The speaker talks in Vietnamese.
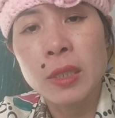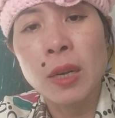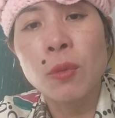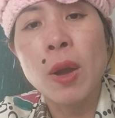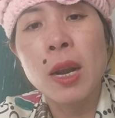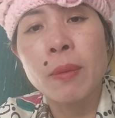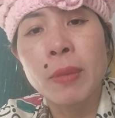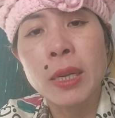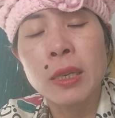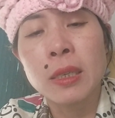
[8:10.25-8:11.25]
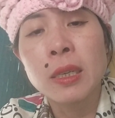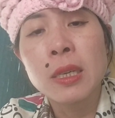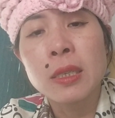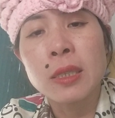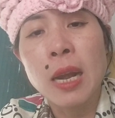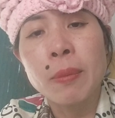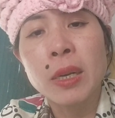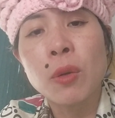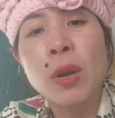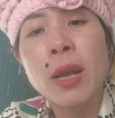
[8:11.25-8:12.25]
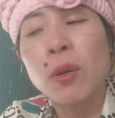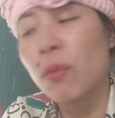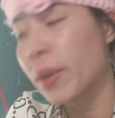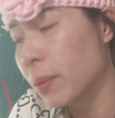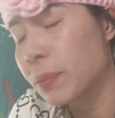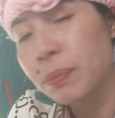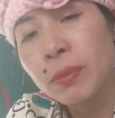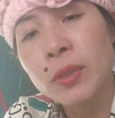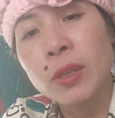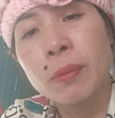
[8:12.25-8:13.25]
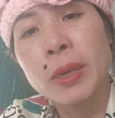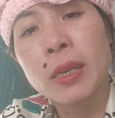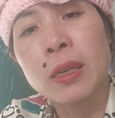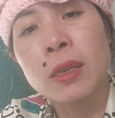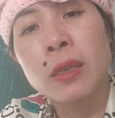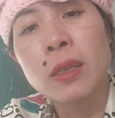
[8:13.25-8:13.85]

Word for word: chẳng qua là mày rằng mày cô like cô view rồi mày